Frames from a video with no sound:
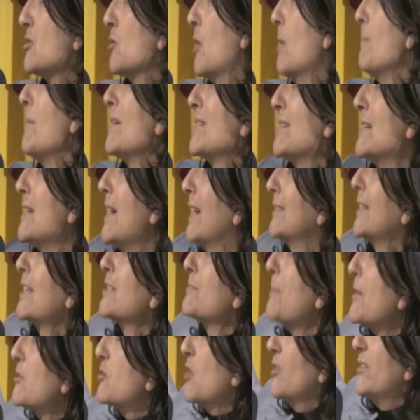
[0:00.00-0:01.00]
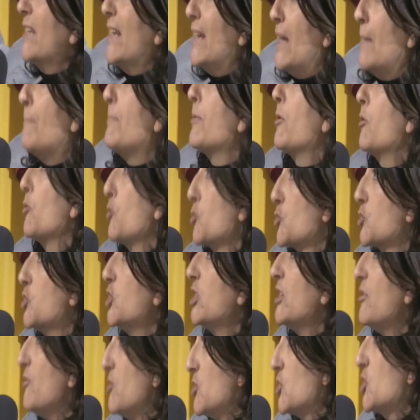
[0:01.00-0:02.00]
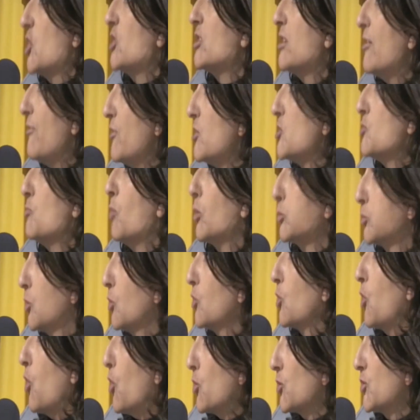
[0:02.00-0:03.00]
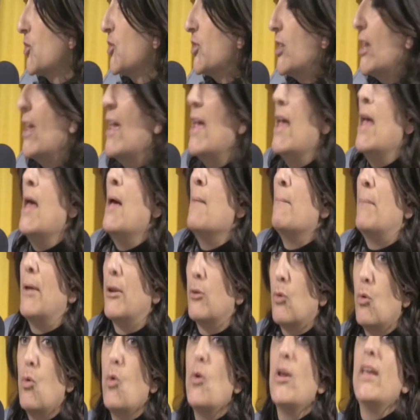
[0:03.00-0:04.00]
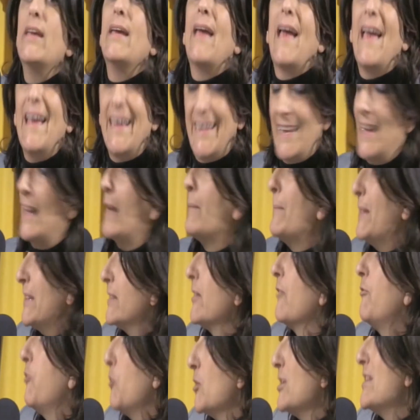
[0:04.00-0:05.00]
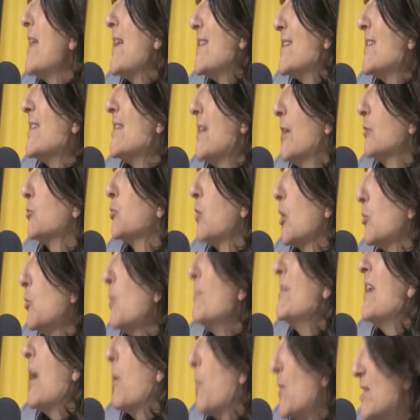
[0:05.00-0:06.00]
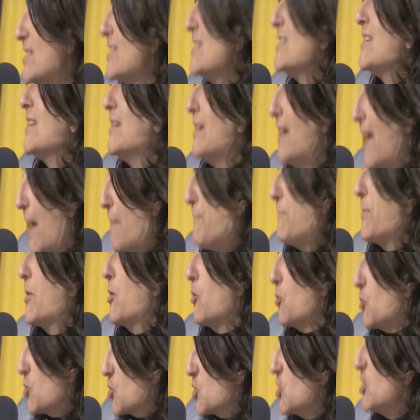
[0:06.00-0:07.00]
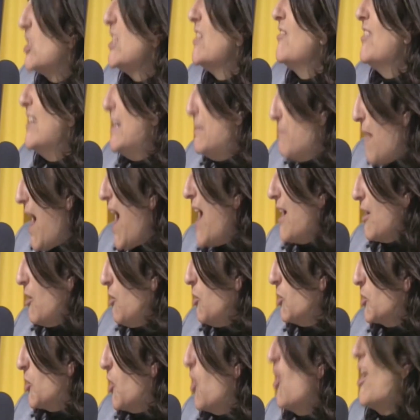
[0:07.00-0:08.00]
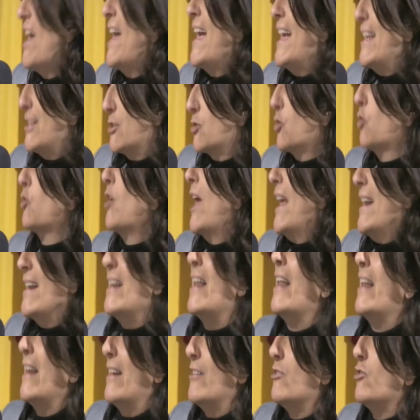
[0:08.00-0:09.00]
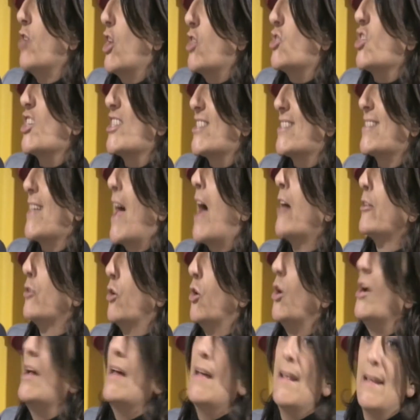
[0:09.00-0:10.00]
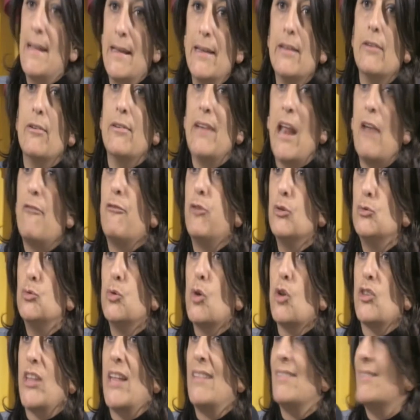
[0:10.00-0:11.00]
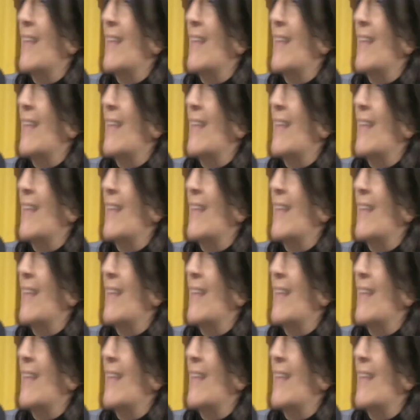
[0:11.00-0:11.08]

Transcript: visto la Basilicata spesso ha dei gap conoscitivi scientifici molto grossi per cui è chiaramente fuori dai siti Natura 2000 questi gap conoscitivi rimangono e sono, è necessario eh, nel futuro